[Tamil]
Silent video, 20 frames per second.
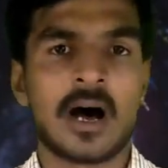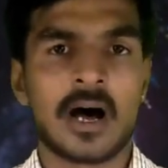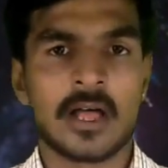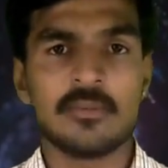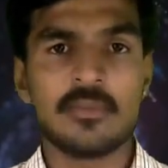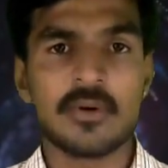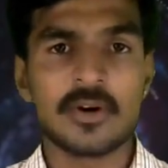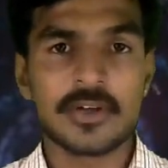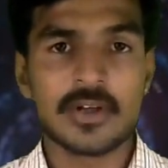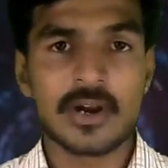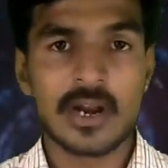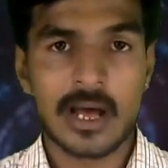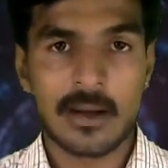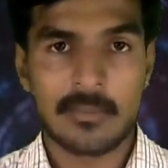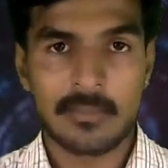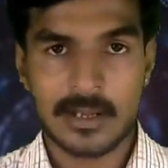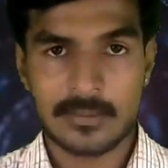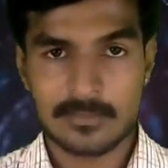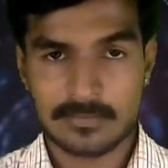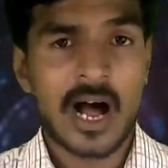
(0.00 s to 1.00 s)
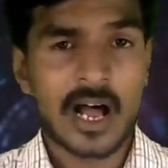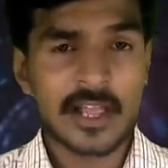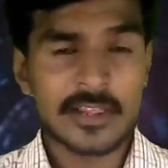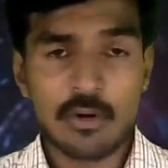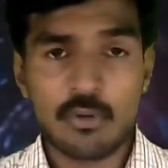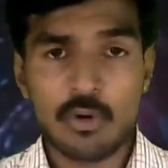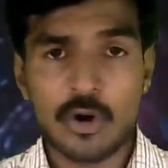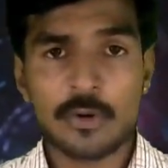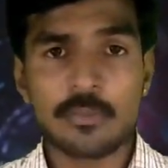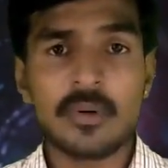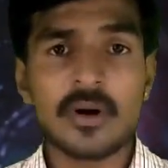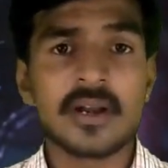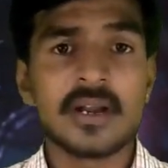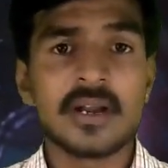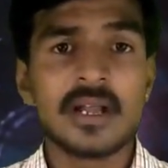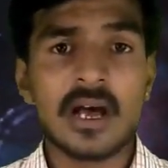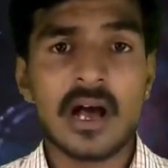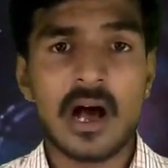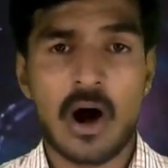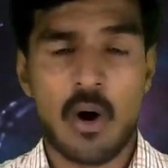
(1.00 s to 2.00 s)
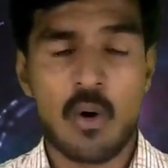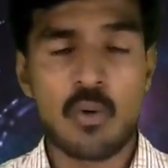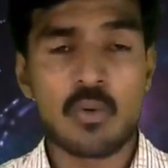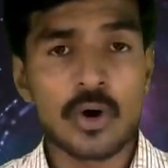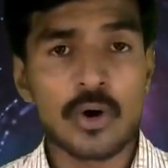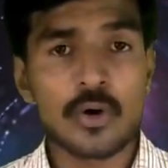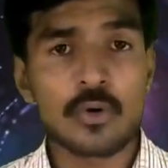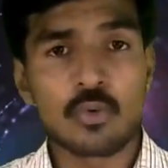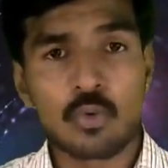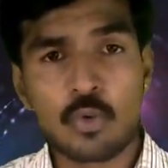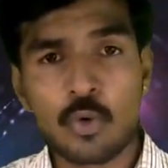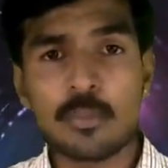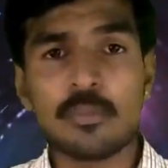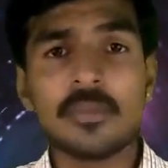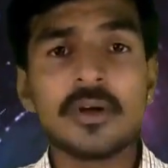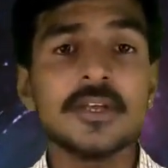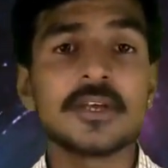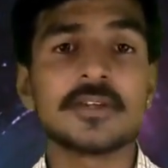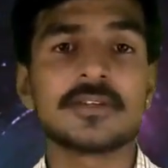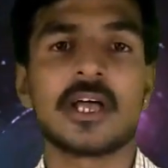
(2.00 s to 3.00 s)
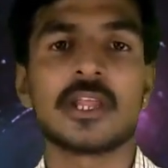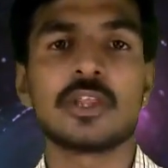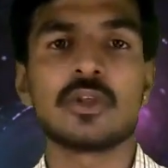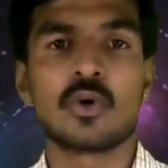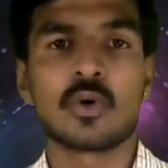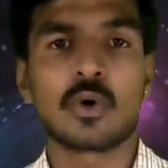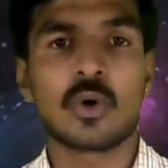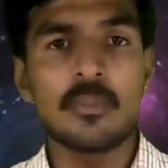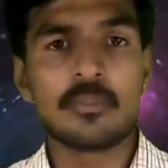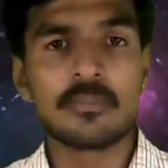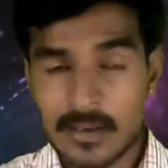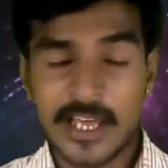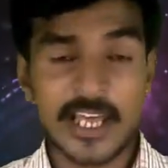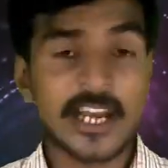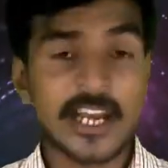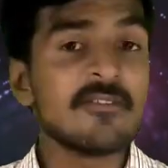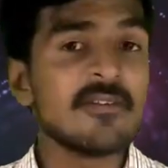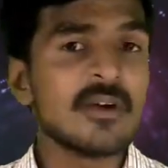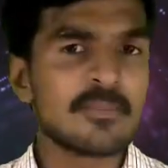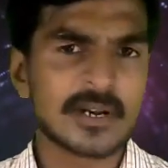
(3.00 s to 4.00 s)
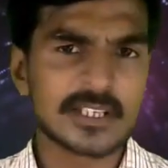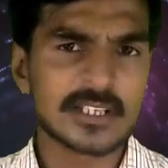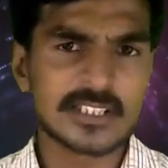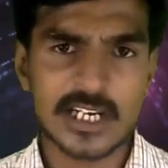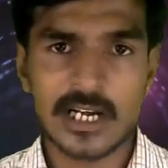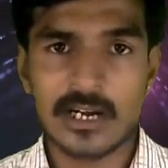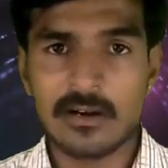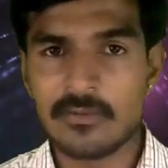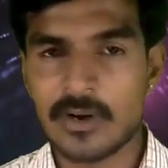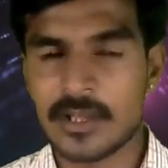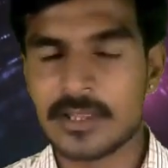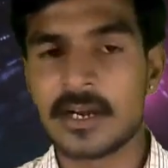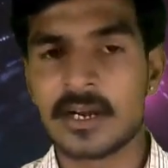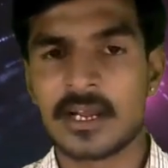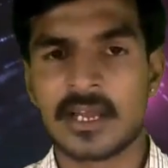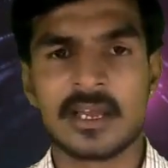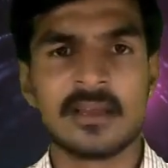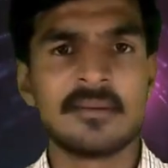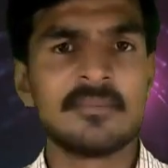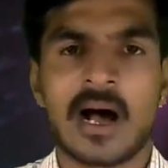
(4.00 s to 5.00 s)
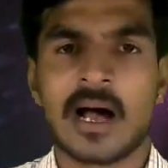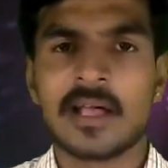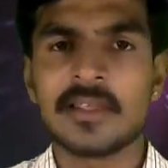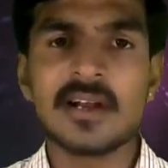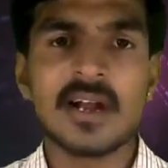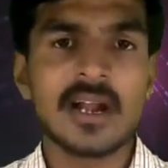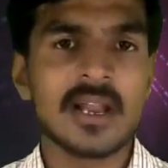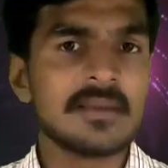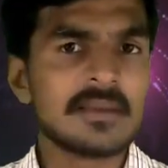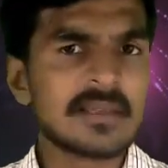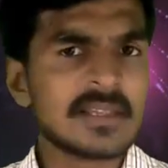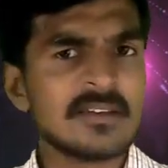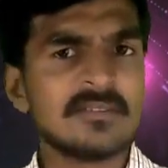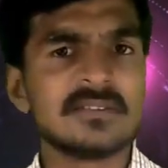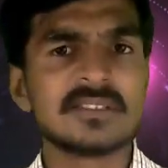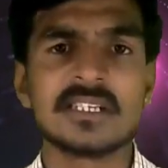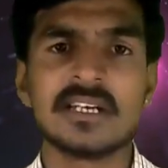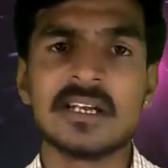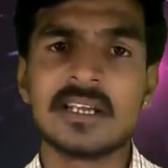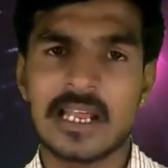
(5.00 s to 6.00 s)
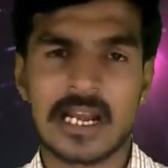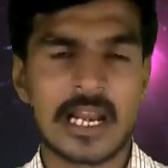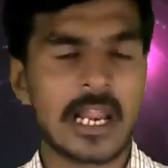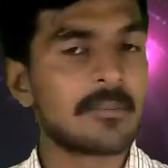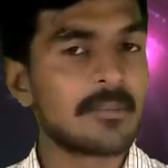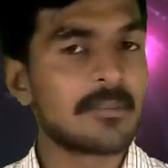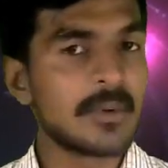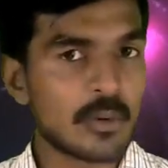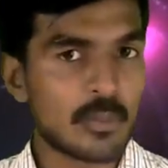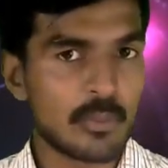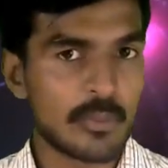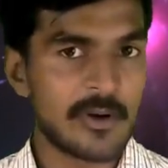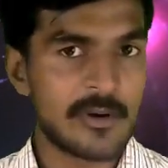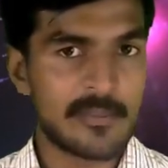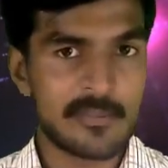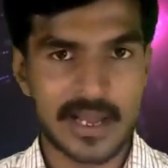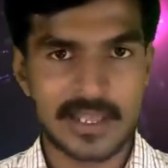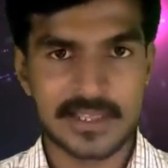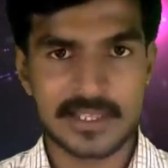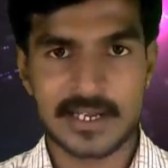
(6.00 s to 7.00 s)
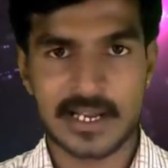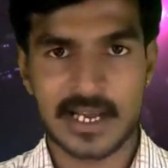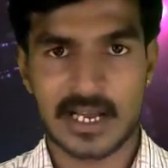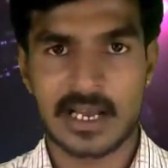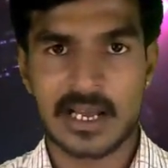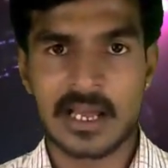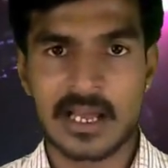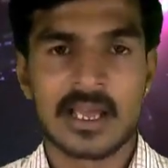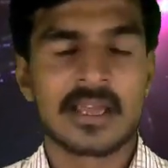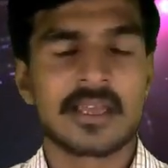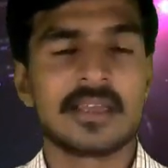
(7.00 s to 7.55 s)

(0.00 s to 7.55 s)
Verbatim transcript: அது மட்டும் இல்லாம அதுல ஒர்க் பண்ண அவங்களோட குடும்பத்தை சார்ந்தவனுக்கும் நிறையவே பிரச்சனைகள் வந்திருக்கு அதனால இந்த விஷயத்துல எல்லாருமே ரொம்பவே பயந்துட்டாங்க